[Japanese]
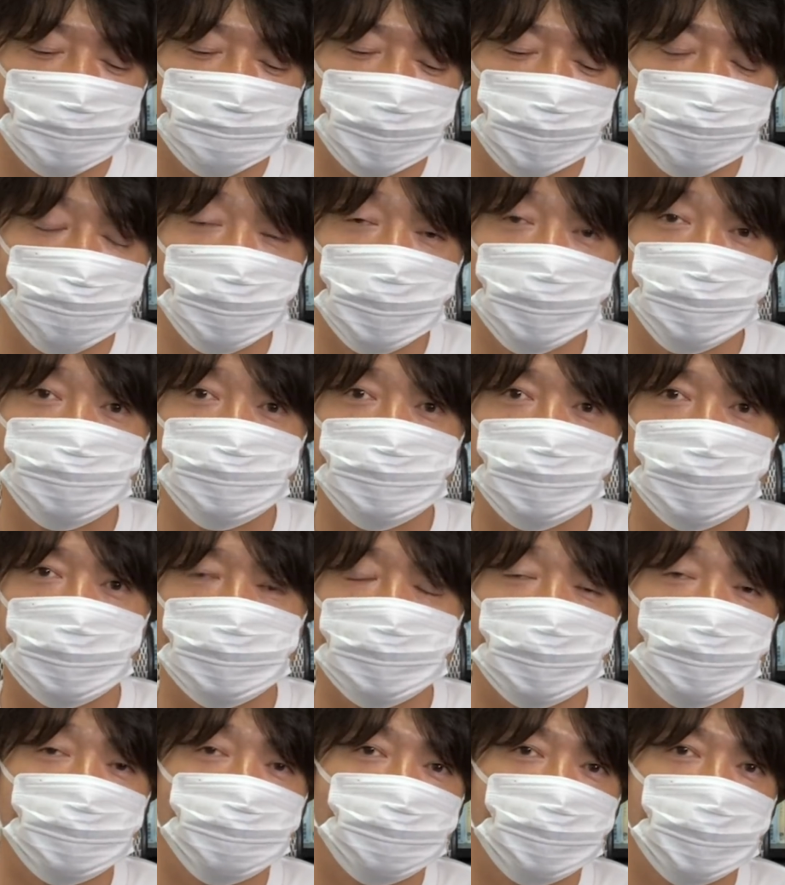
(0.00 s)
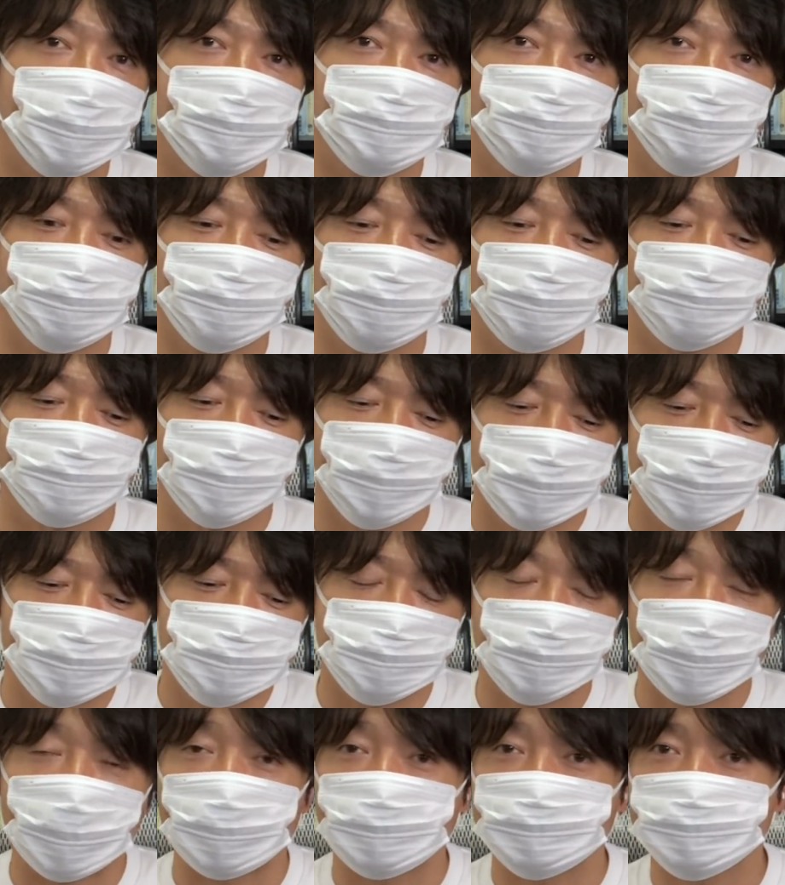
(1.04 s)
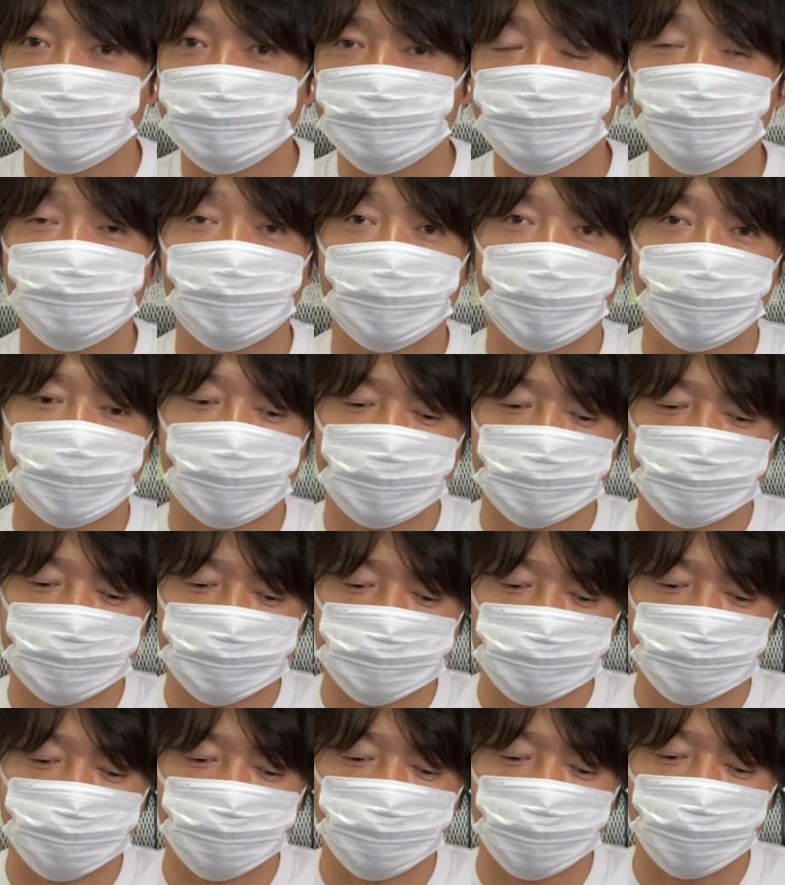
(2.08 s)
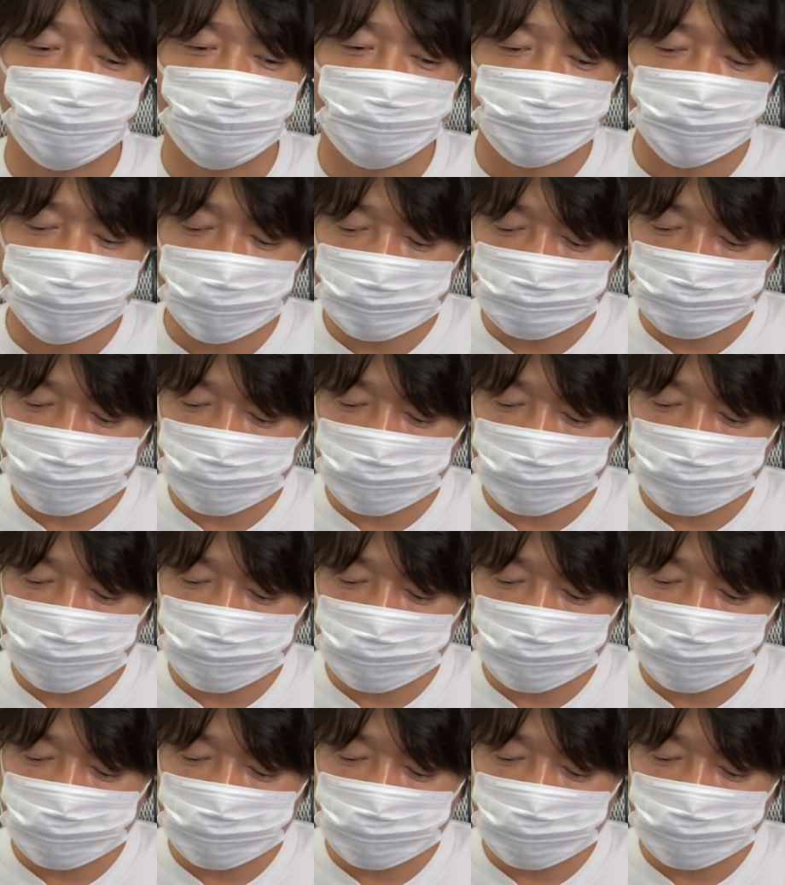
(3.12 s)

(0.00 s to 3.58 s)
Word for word: まあ、動きとしてね、出てこないと確実とは言えないんですけども、